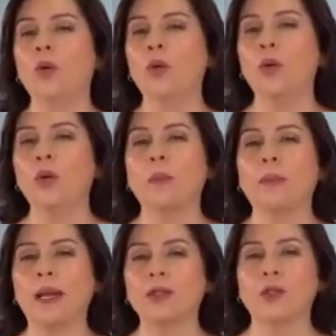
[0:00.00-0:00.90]
un look
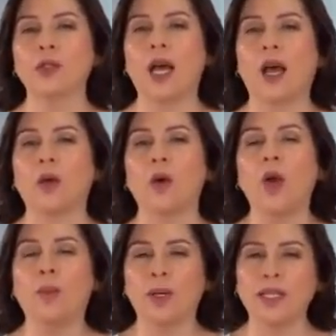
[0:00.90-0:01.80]
más osado
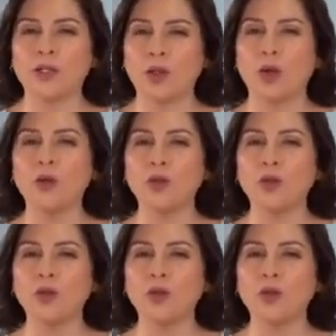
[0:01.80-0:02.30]
porque estoy